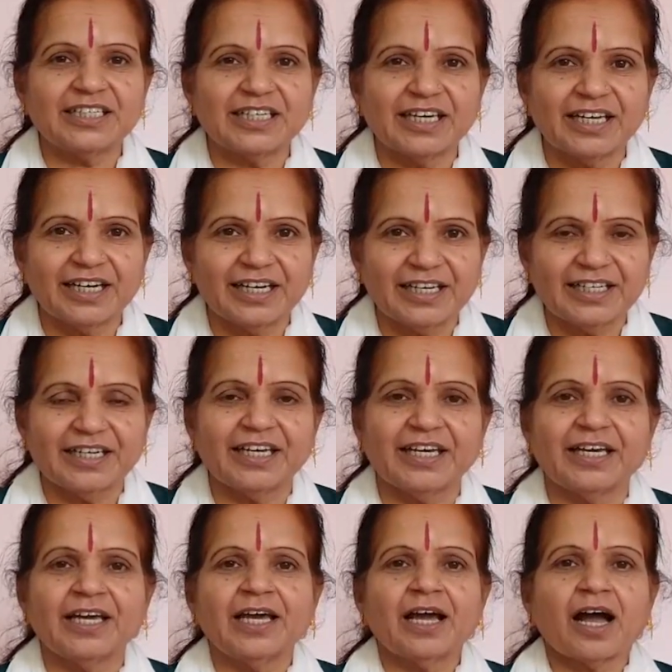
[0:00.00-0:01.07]
के लिए
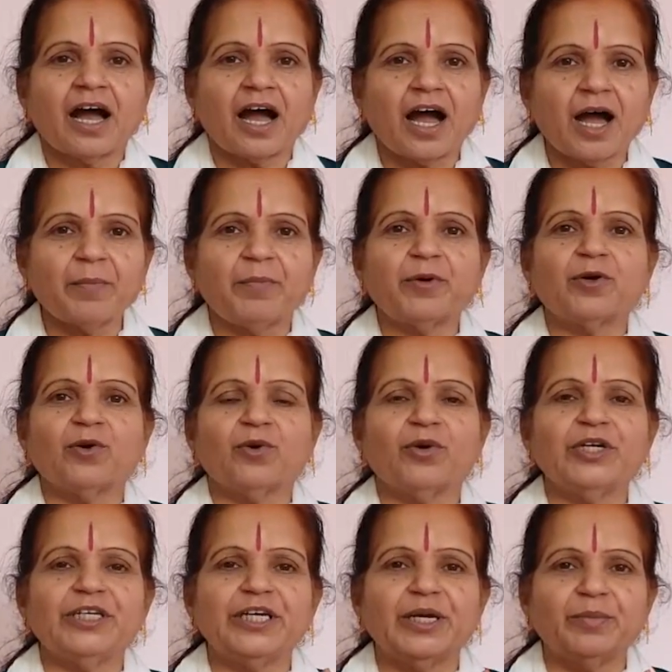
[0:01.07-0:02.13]
आपको
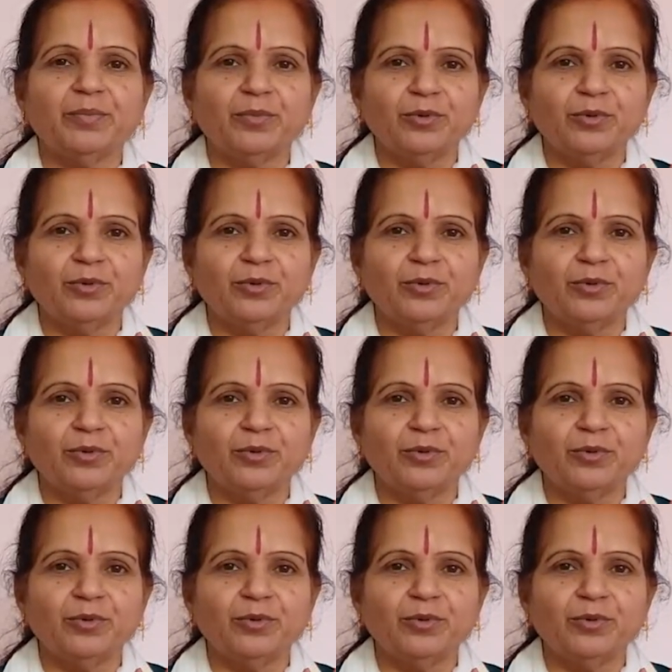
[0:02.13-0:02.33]
ये